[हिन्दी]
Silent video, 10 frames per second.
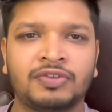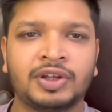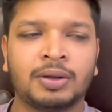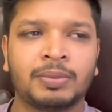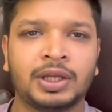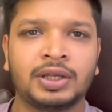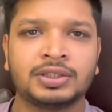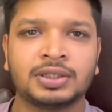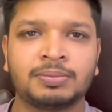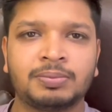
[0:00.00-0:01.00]
फिर हमने
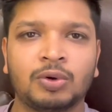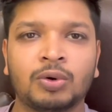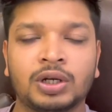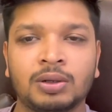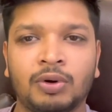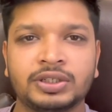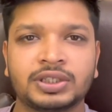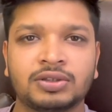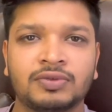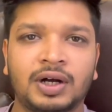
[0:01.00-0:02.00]
जब होटल पहुंच गए
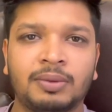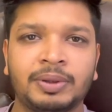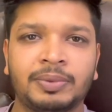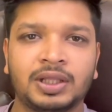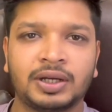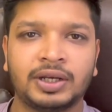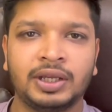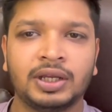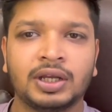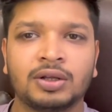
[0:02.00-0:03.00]
तो वहाँ पे पता करी
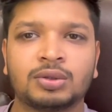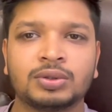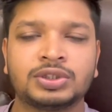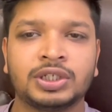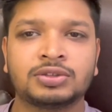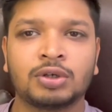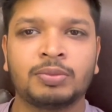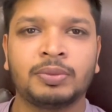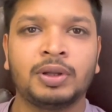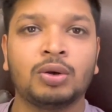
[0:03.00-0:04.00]
तो छः सौ
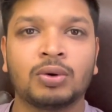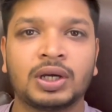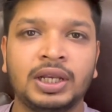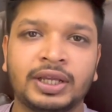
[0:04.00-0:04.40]
रुपये में लोकली